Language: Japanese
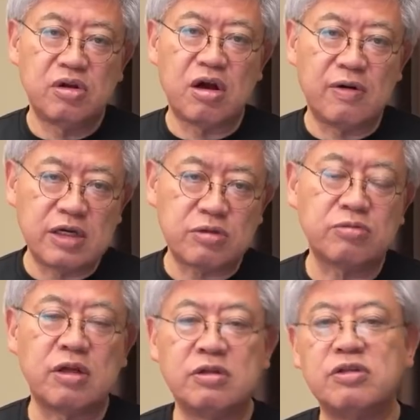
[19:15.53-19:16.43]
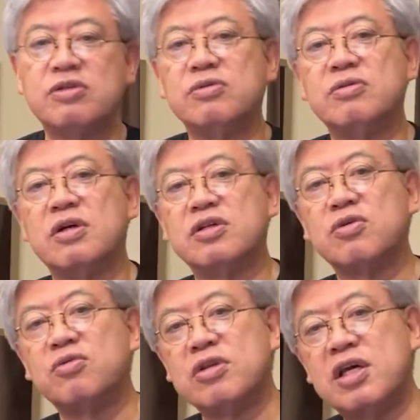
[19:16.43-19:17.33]
でかわいそうなんですよ。だから
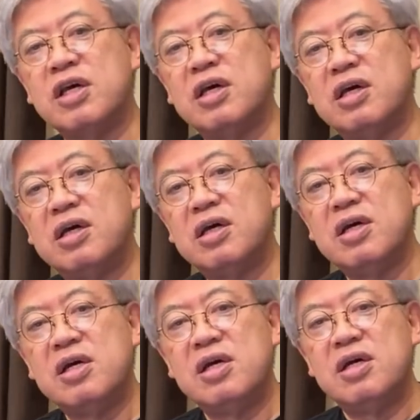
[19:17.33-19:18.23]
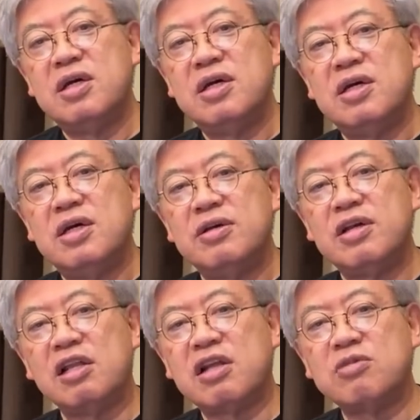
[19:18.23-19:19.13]
そこで、
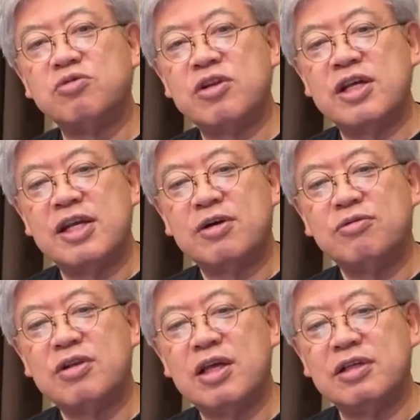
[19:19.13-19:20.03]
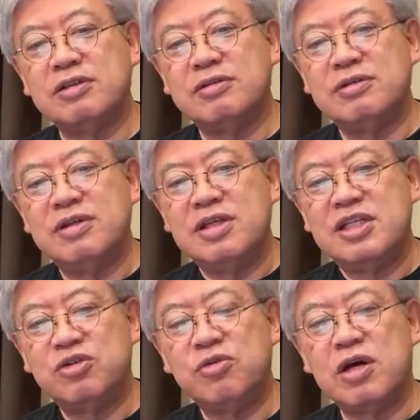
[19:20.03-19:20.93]
やりたくもないね。こんな
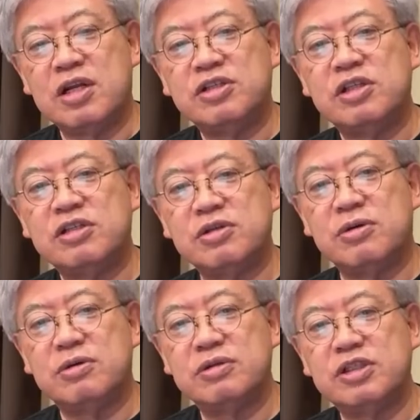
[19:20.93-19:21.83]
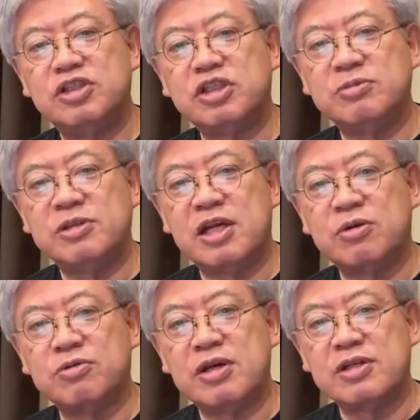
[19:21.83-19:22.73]
ひどい話ですよ。インチキみたい
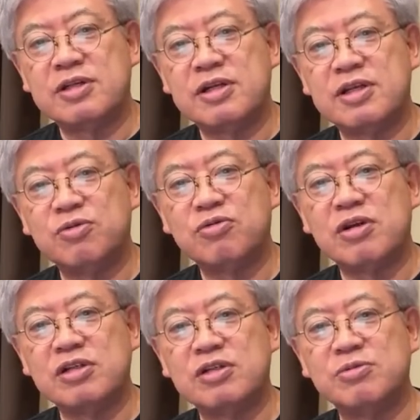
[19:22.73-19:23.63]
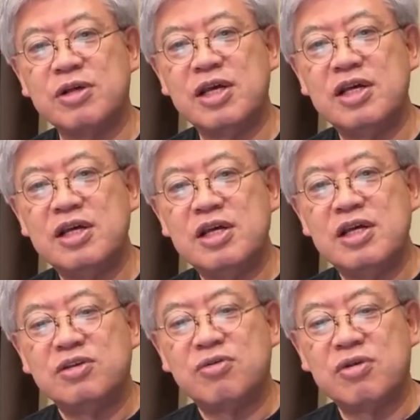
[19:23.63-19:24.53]
なことをやらされて、大人にしてもね。
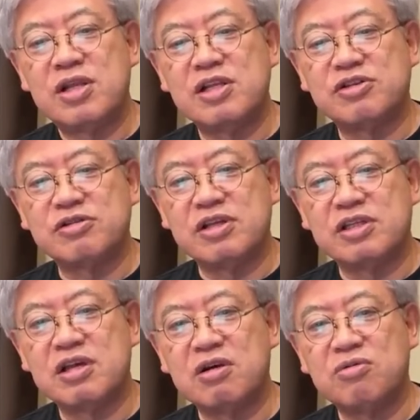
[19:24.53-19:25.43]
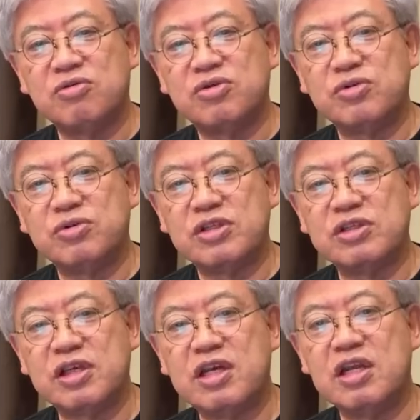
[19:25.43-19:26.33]
それでですね、参考書をで
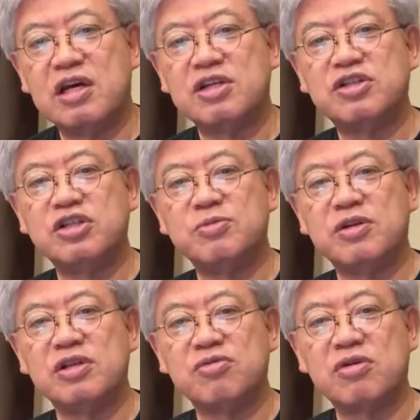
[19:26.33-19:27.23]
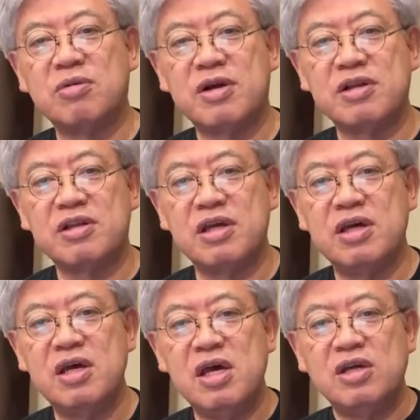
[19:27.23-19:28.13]
すね、切り張りしてしまって、それがばれ
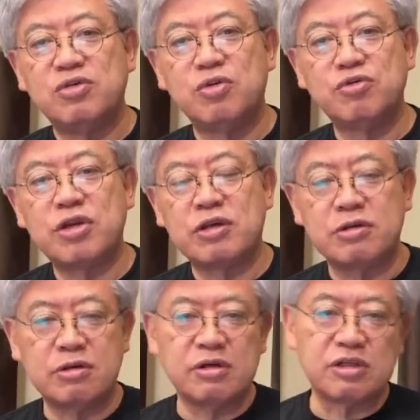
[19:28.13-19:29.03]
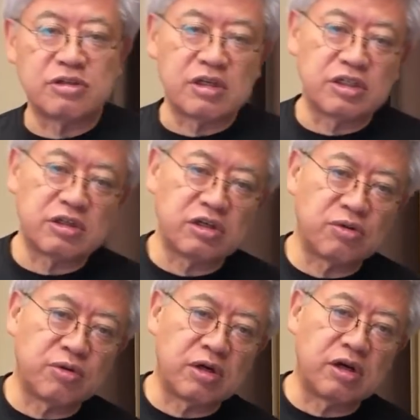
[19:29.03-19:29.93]
て、その責任がですね、悠
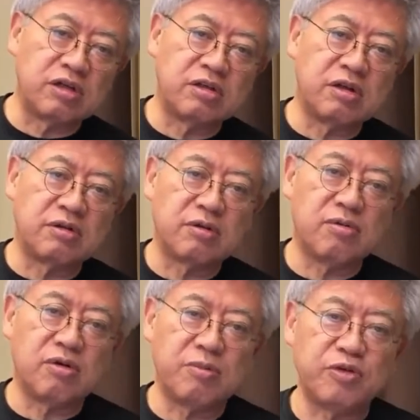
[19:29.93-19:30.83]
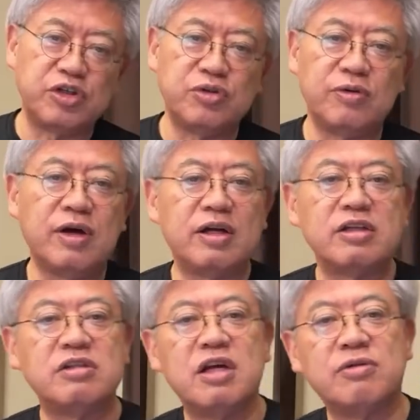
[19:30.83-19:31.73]
仁殿下に行ってると。これもひどい
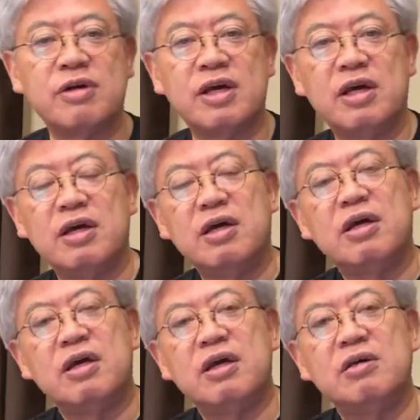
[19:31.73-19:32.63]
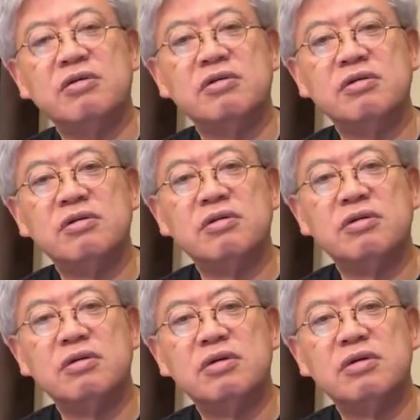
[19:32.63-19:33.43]
話だよね。うん。